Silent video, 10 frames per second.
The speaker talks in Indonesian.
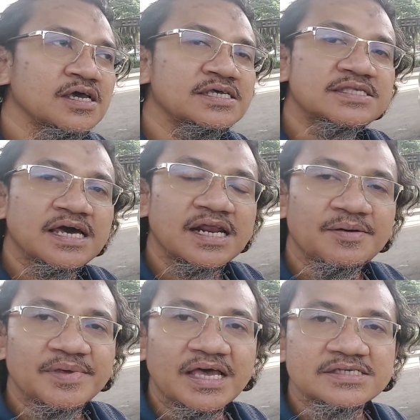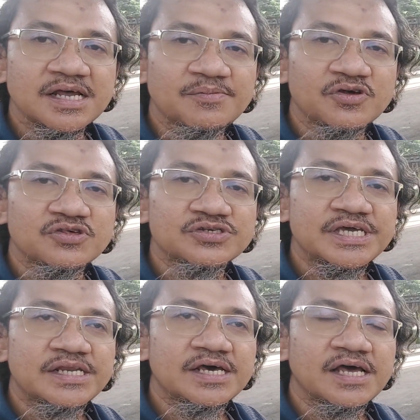Instagram ya Zal Motor
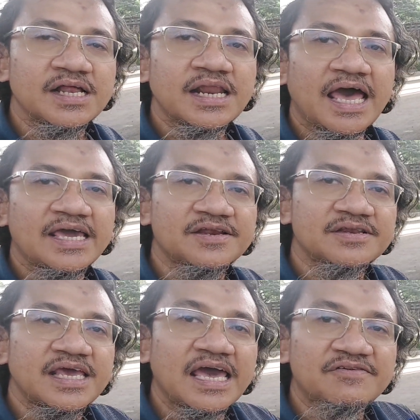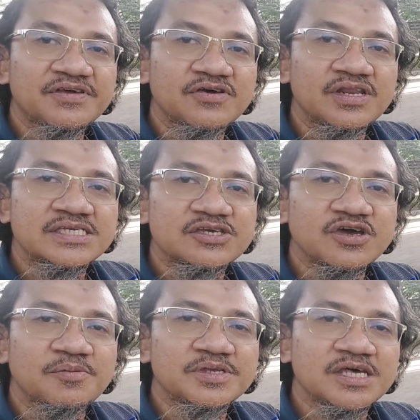Channel. Akhir di akhir video ini saya
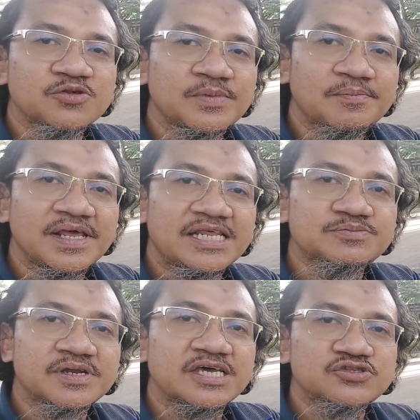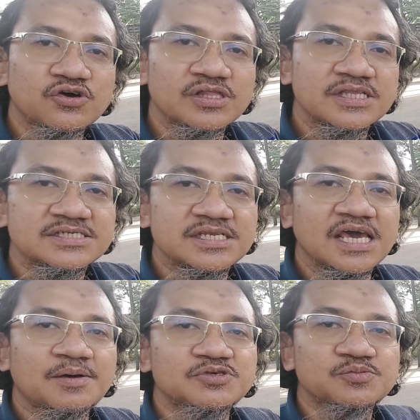juga mencantumkan playlist mengenai stok yang
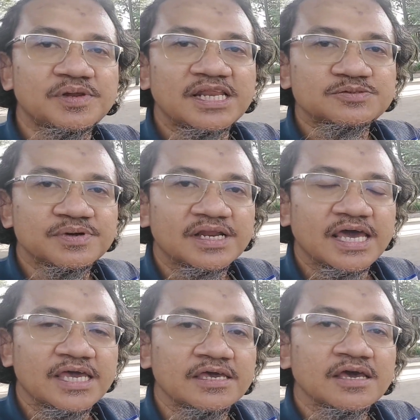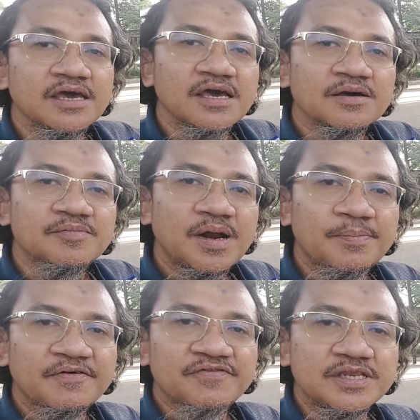tersedia, playlist mengenai
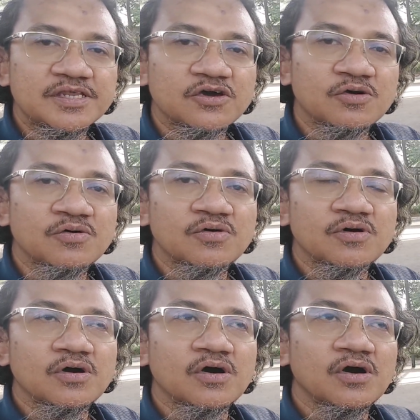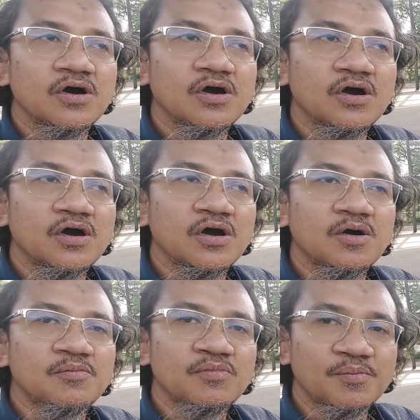beberapa video uh,
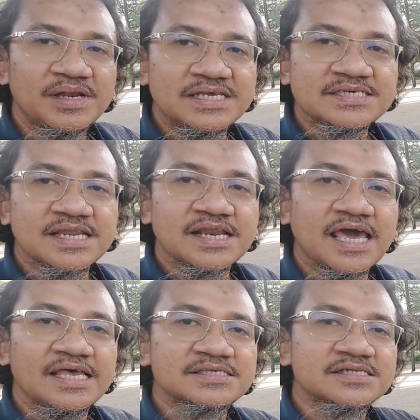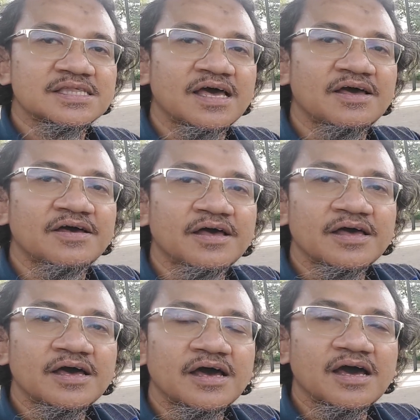mobil Nissan yang lain serta
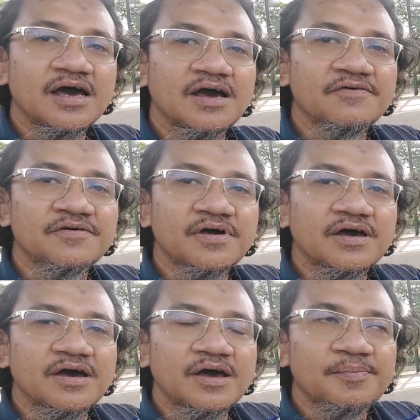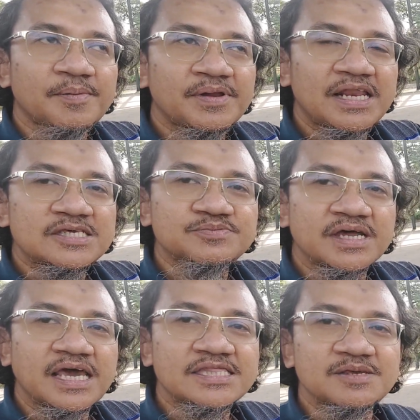uh, uh, apa playlist
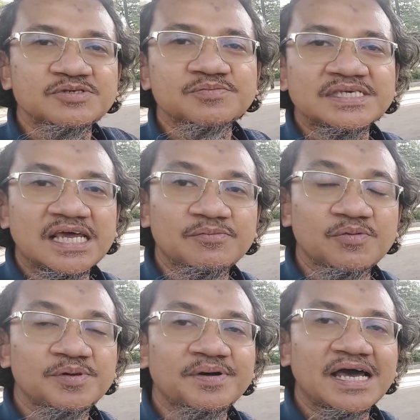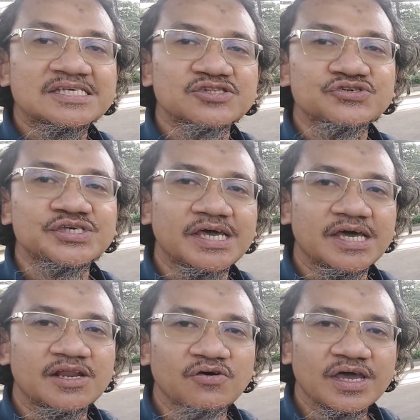mengenai tips mencari mobil bekas satu
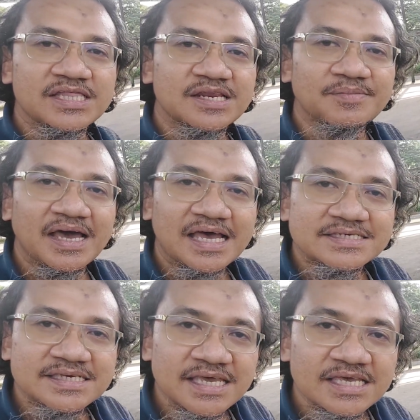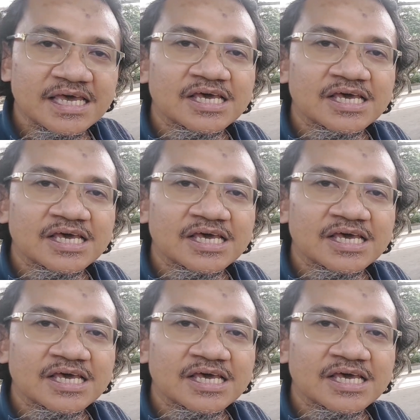second. Oke, terima kasih.